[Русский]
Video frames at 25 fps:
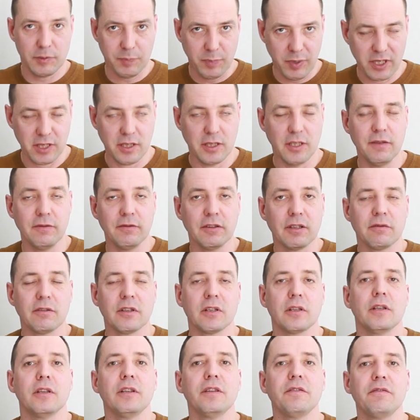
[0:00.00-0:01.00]

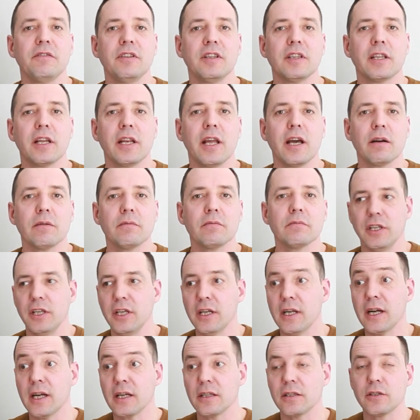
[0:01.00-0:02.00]
спортивного инвентаря
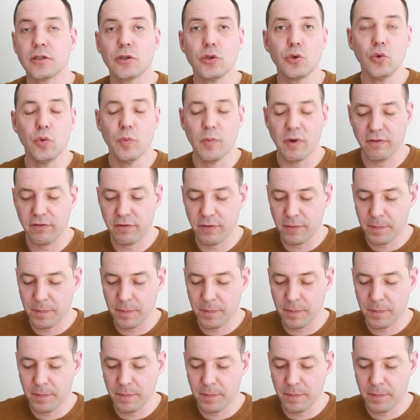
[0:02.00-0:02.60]
и костюмов,